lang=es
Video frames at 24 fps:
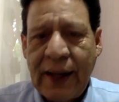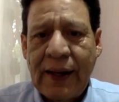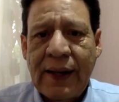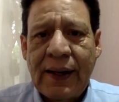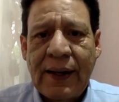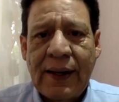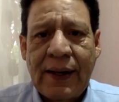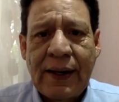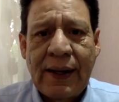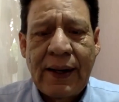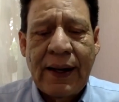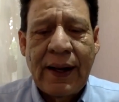
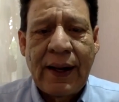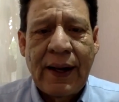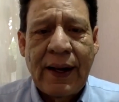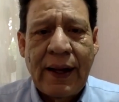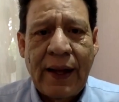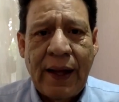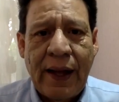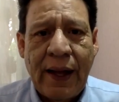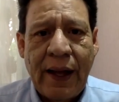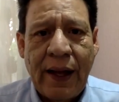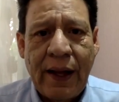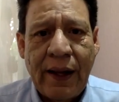en,
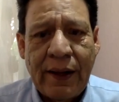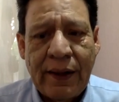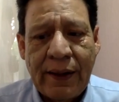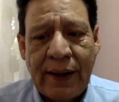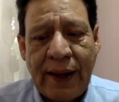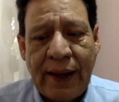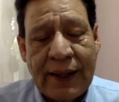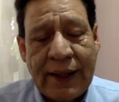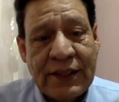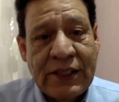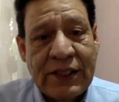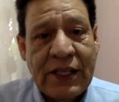
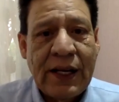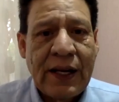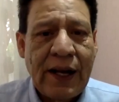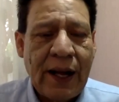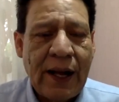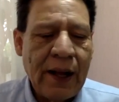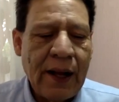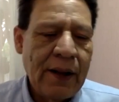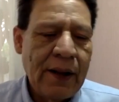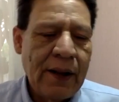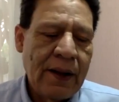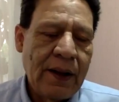en, en
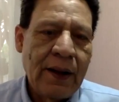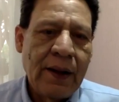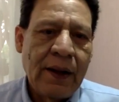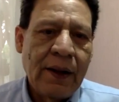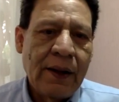China,